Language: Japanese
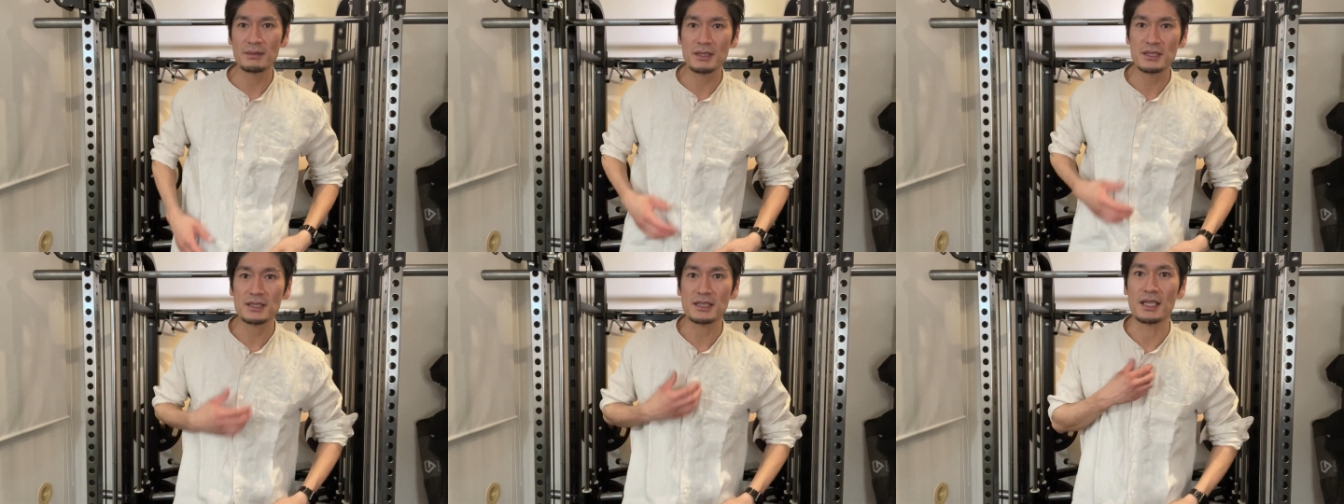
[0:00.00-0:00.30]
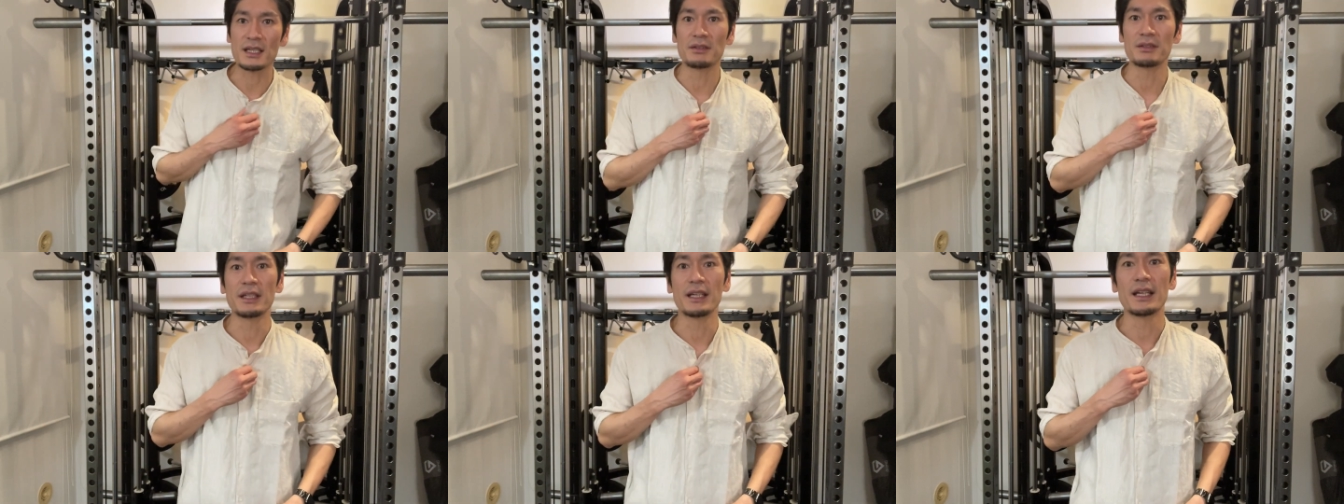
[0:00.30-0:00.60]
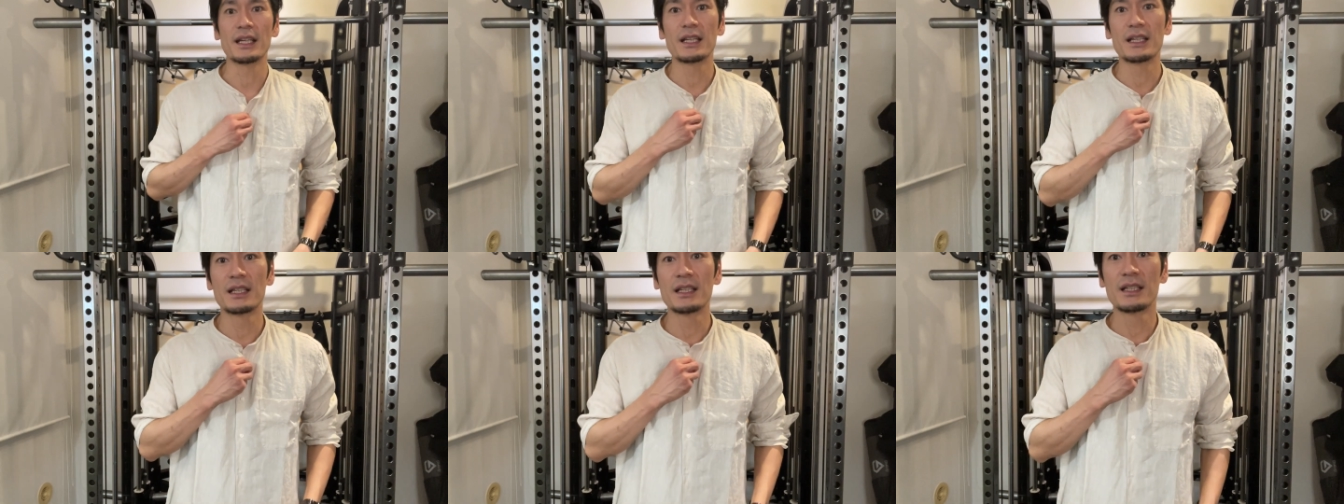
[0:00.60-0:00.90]
えましたよ
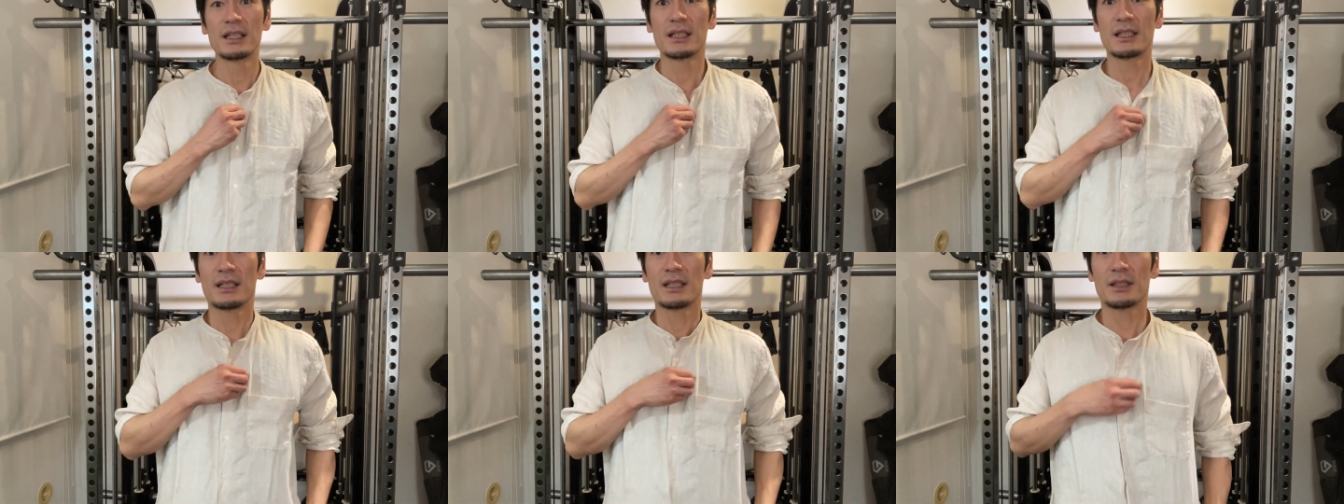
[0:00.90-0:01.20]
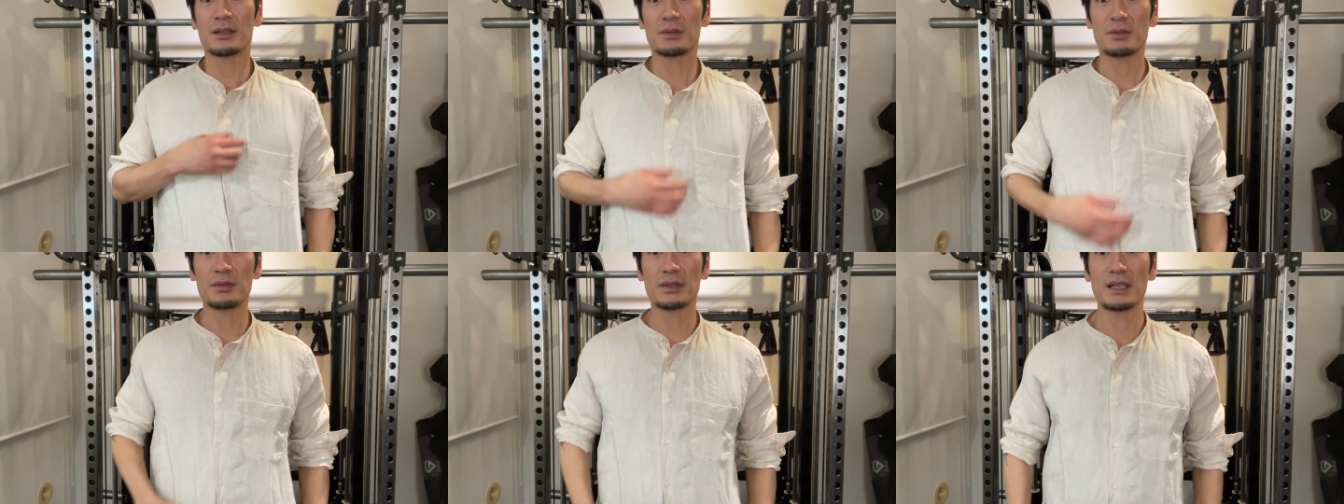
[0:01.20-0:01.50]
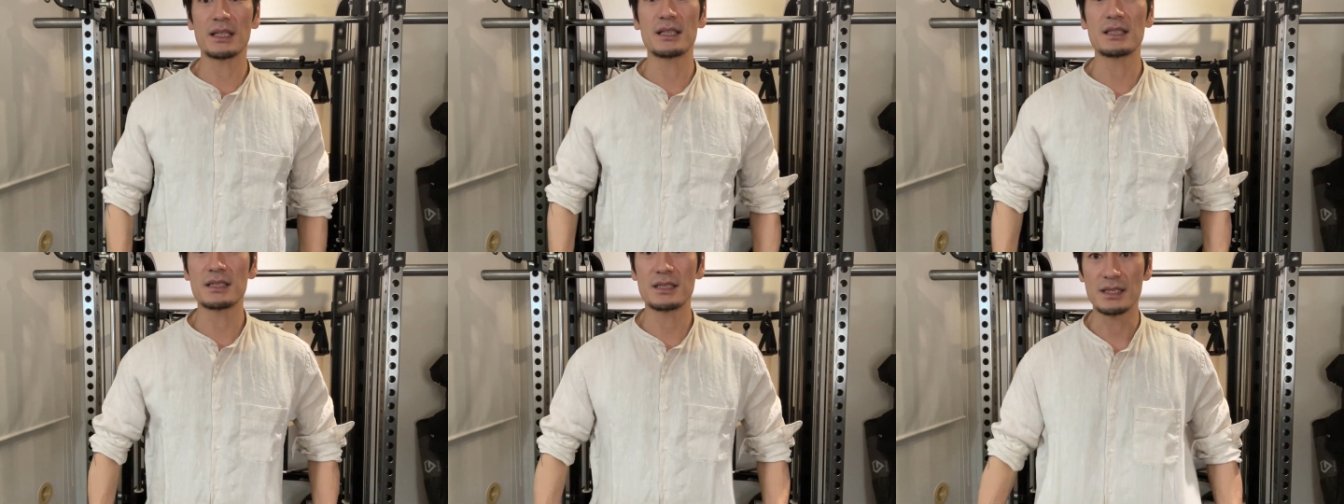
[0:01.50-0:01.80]
ねこん
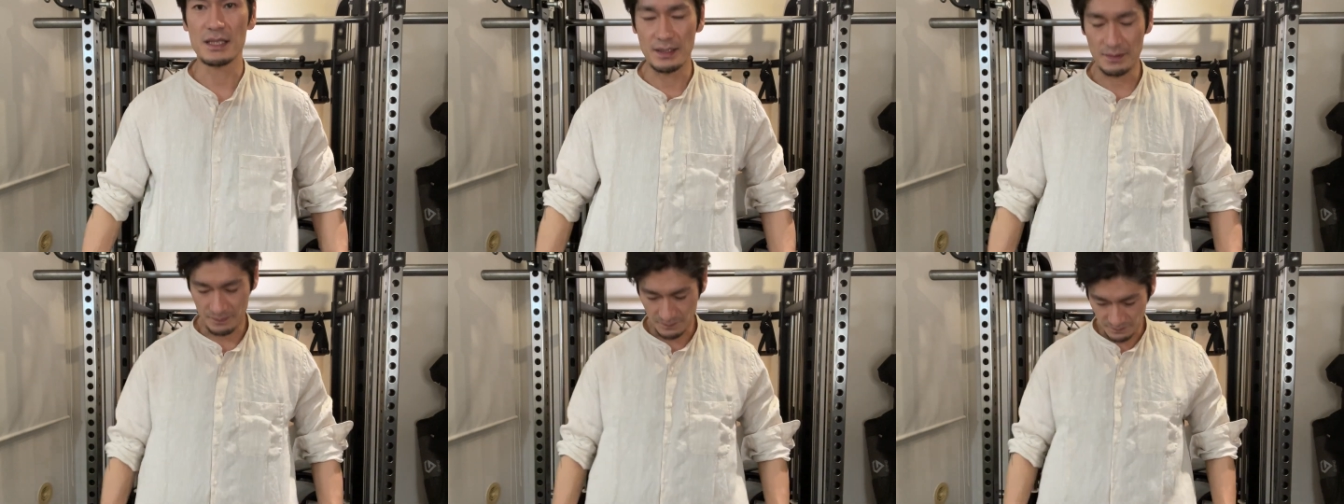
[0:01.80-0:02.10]
な感じで